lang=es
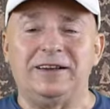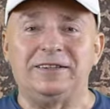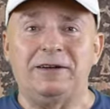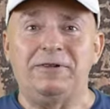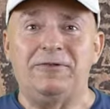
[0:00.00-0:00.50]

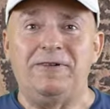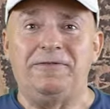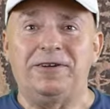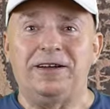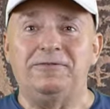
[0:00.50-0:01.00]
Les habla
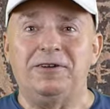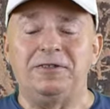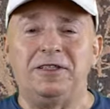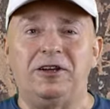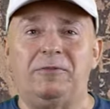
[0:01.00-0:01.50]
Juanfra, un
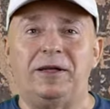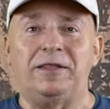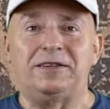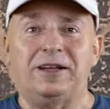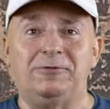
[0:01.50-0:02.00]
auténtico
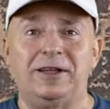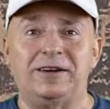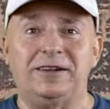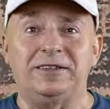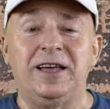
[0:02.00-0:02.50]
placer
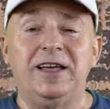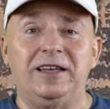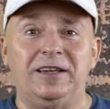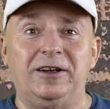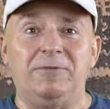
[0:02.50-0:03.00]
saludarles
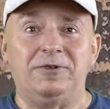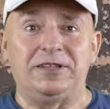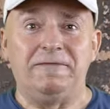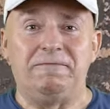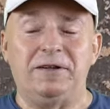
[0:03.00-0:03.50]
y como
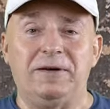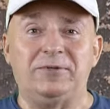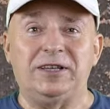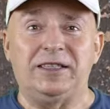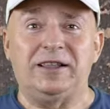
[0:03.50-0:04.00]
siempre vamos